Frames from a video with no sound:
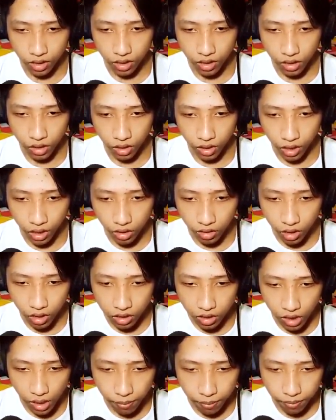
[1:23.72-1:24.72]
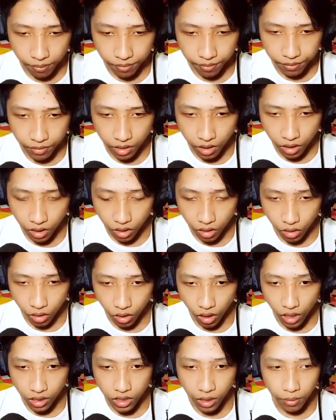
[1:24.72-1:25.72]
Oke, udah siap?
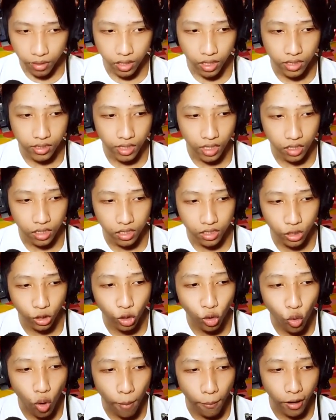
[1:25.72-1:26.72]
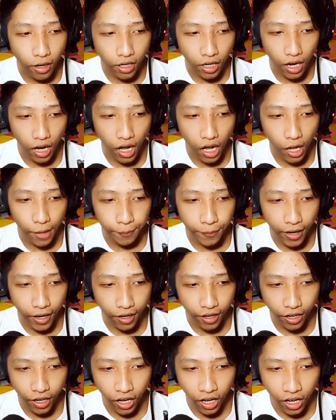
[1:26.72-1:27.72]
Udah siap ya guys ya. Di sini gua bakal
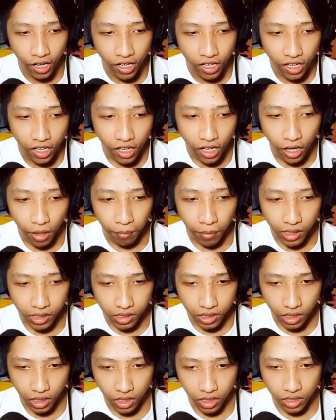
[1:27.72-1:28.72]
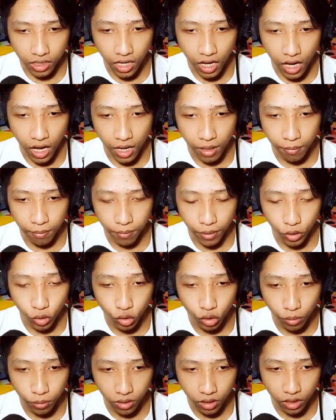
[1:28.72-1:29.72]
pakai masker dan
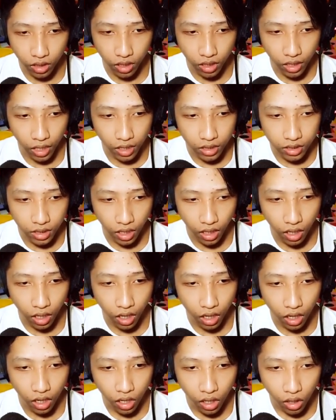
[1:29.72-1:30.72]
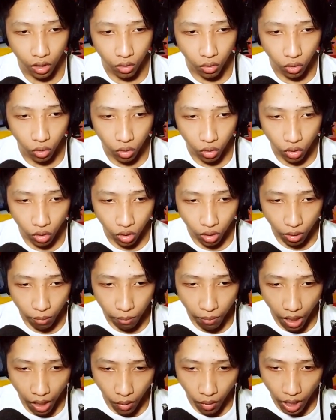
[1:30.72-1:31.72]
penutup ini ya guys ya. Uh,
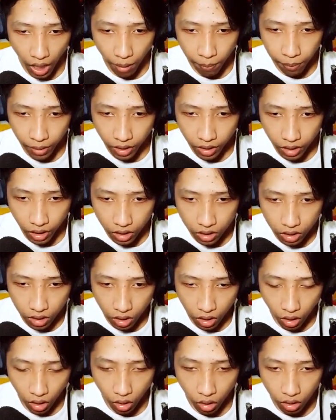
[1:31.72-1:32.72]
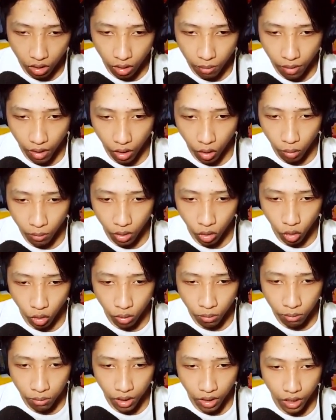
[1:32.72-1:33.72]
bawa apa ini guys? Lo ke bawah
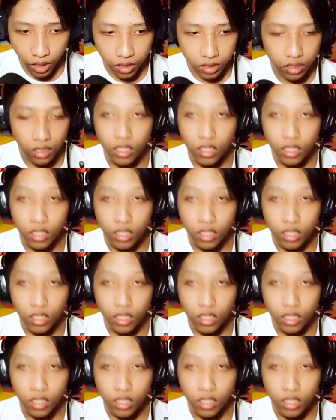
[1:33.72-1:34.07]
lomba-lomba guys?